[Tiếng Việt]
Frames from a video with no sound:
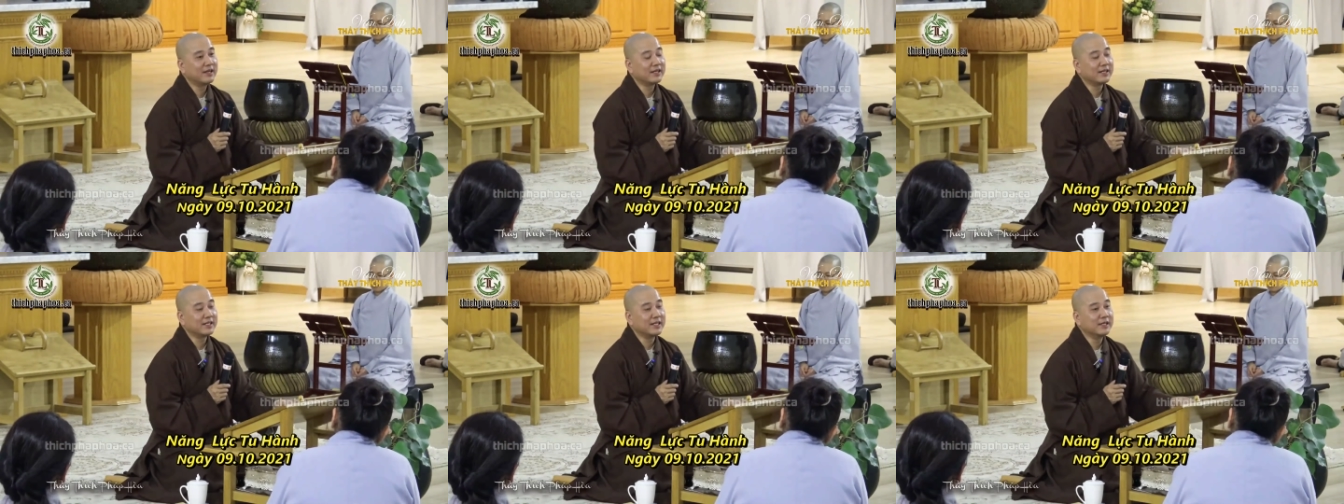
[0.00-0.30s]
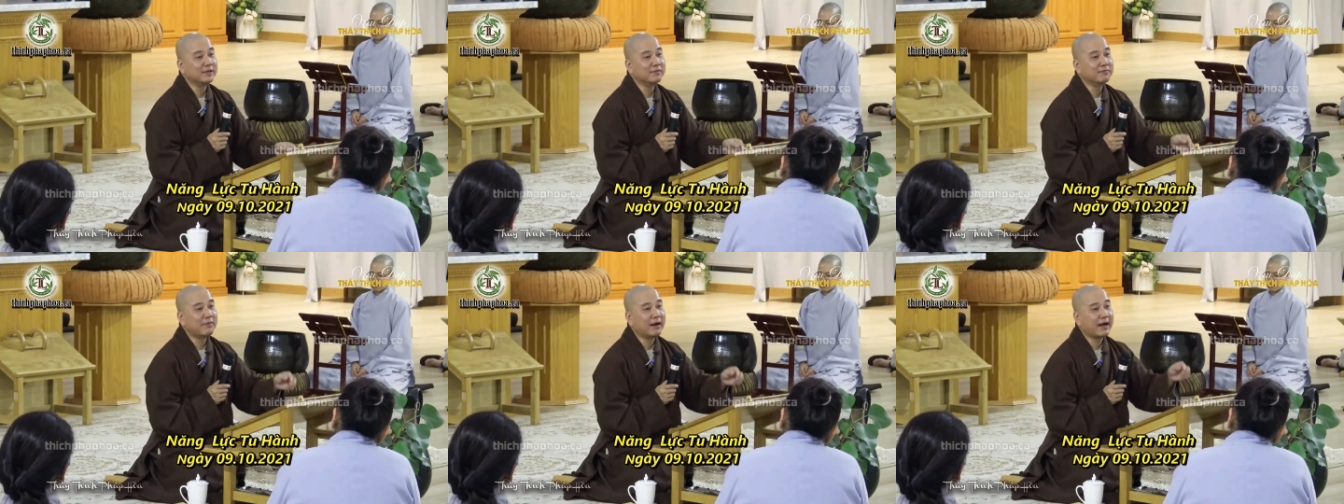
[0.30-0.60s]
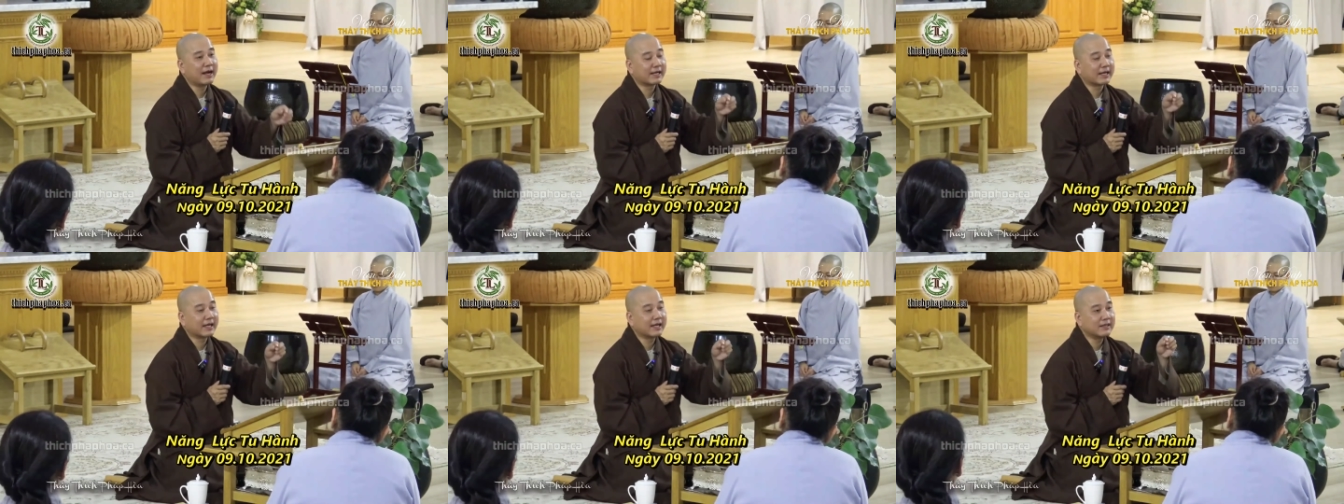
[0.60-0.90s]
Nhưng
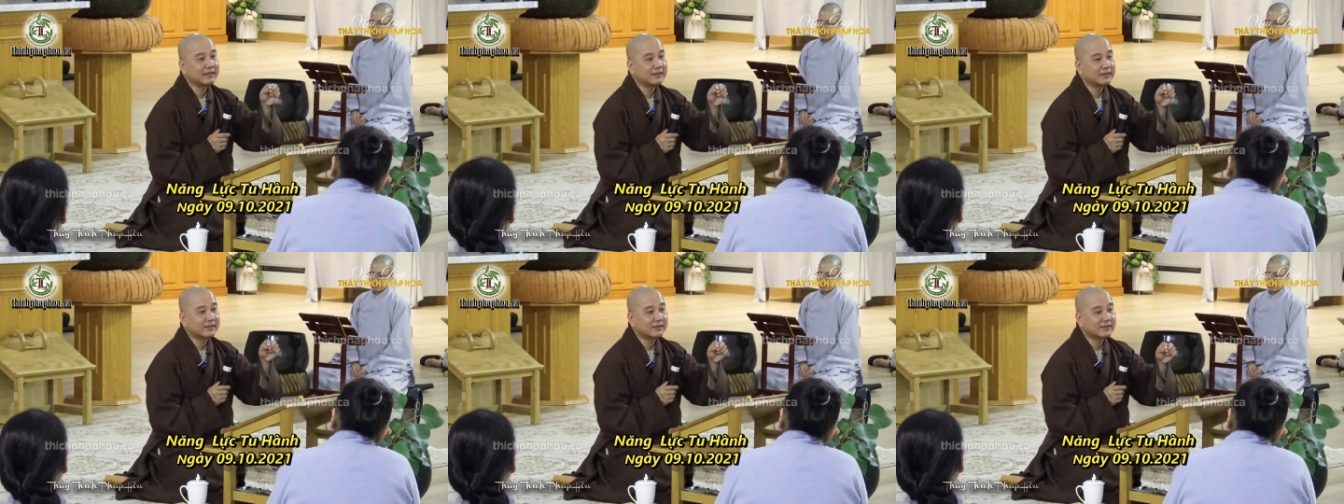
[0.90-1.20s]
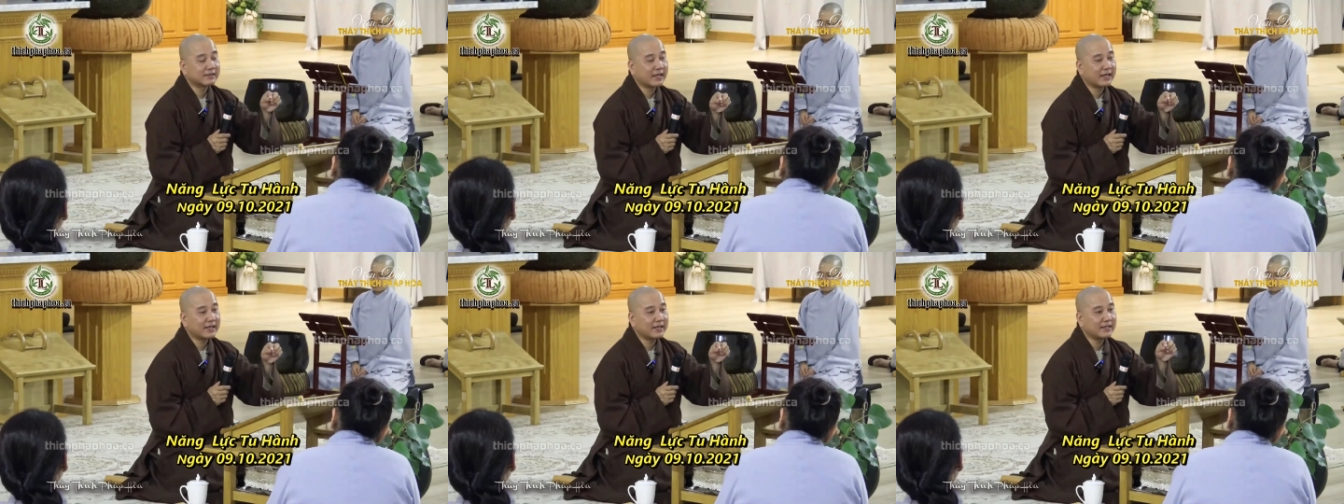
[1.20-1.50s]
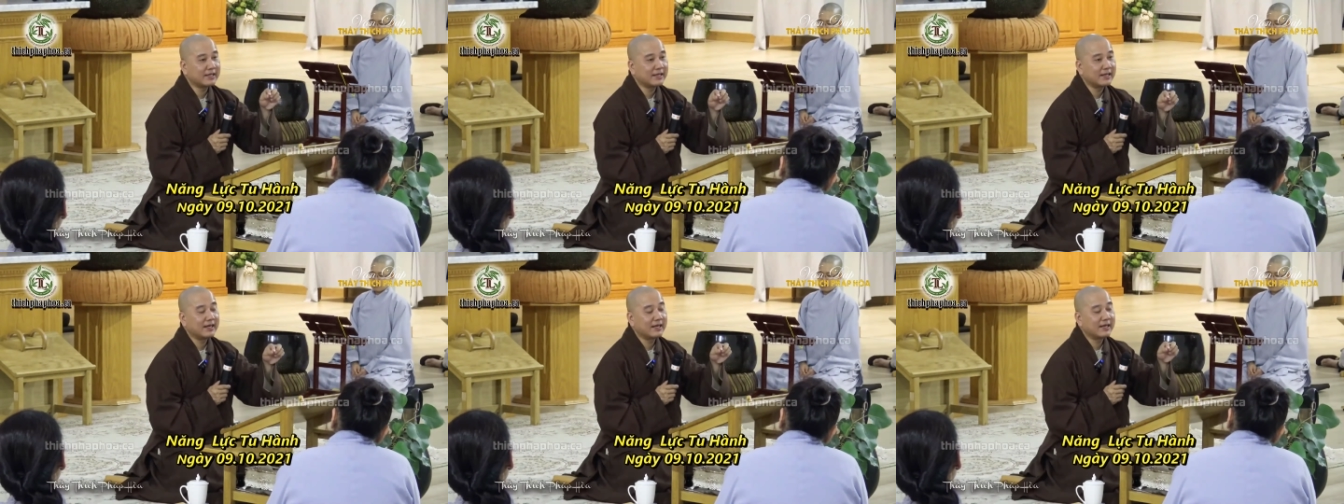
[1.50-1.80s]
mà cái
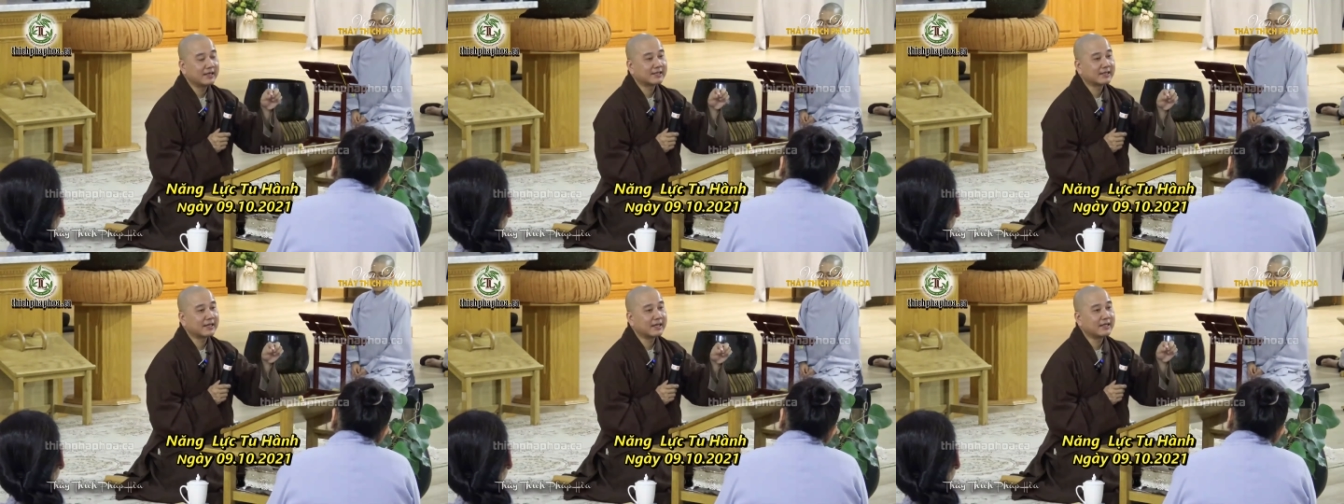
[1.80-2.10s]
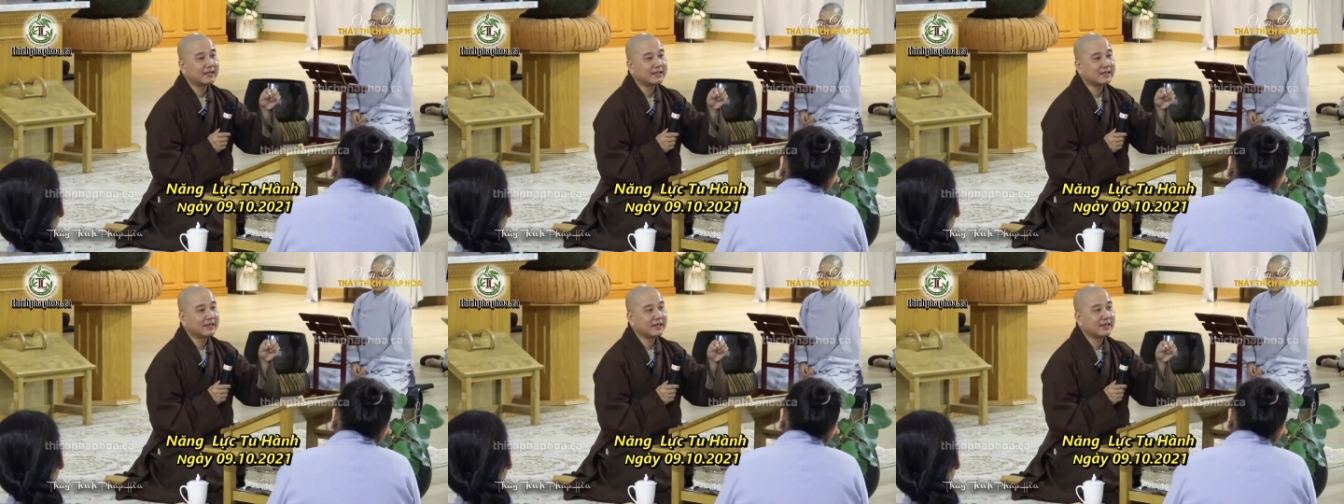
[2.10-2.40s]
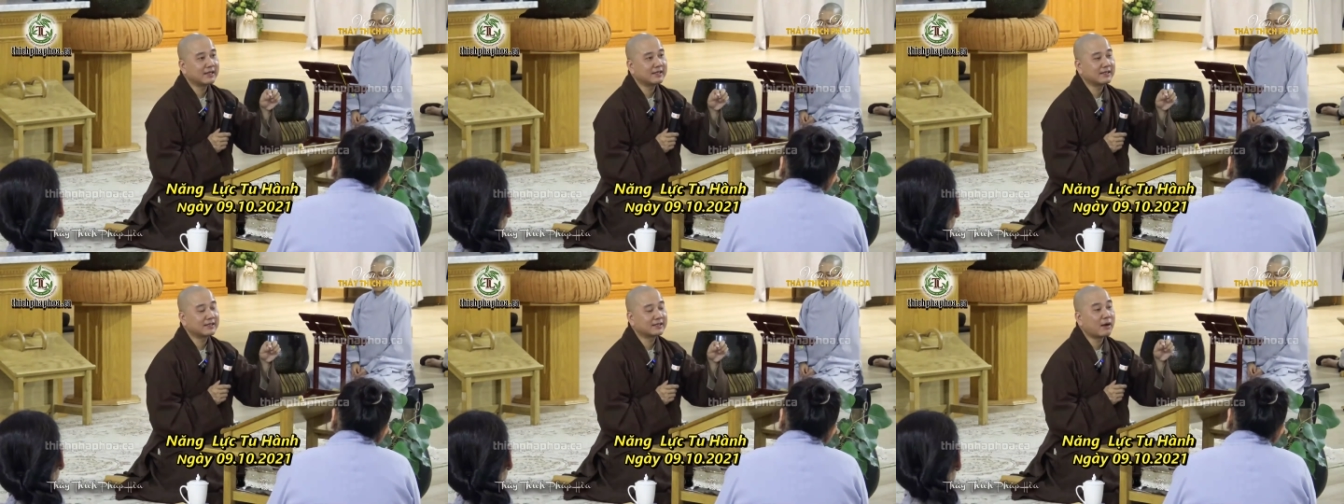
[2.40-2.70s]
cái cái
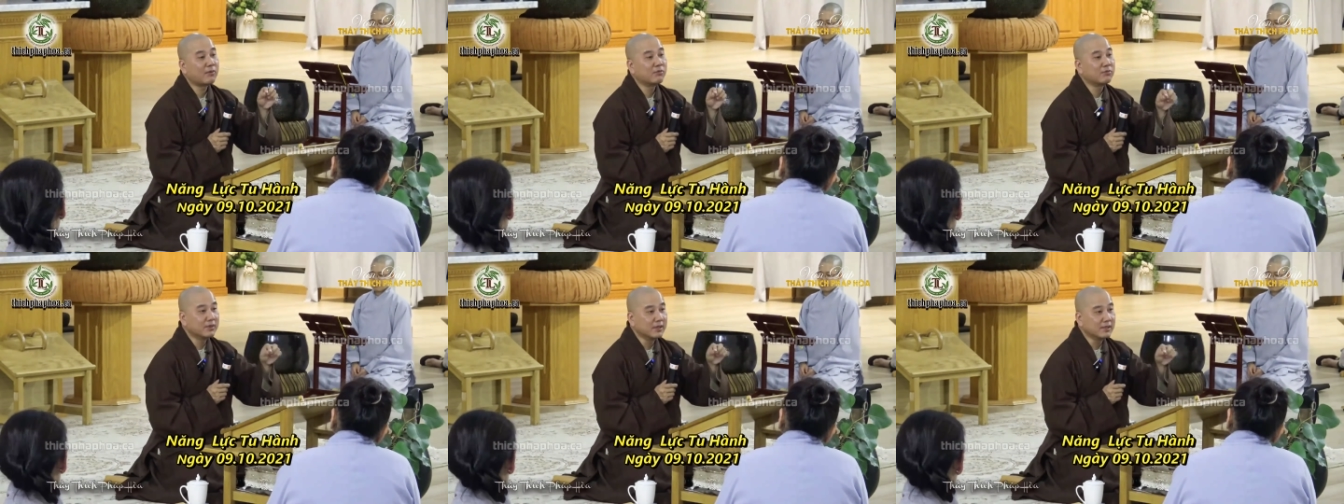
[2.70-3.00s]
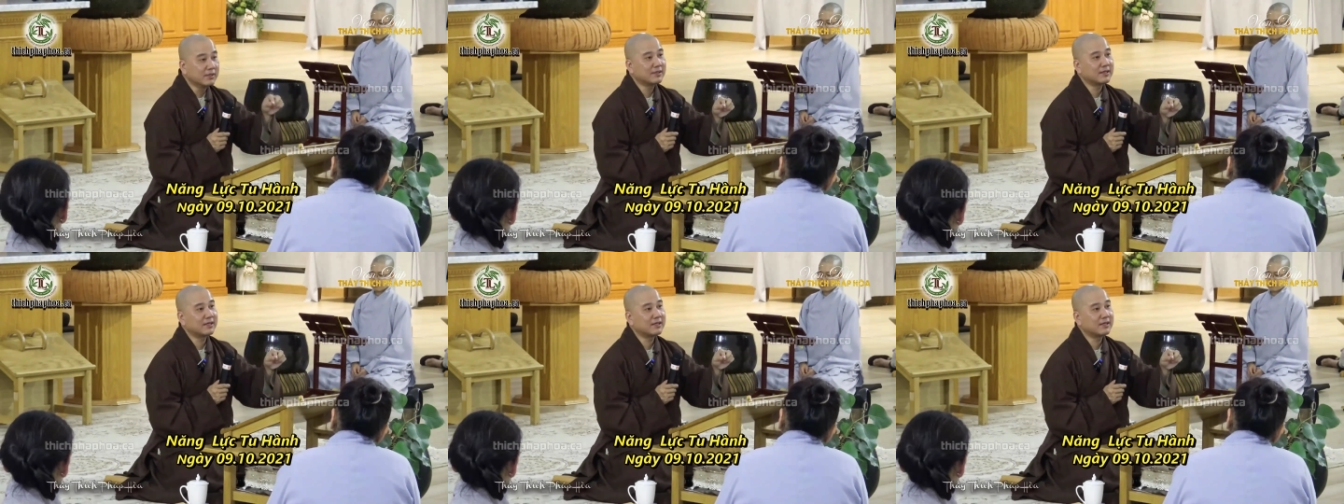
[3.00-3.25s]
cái công đức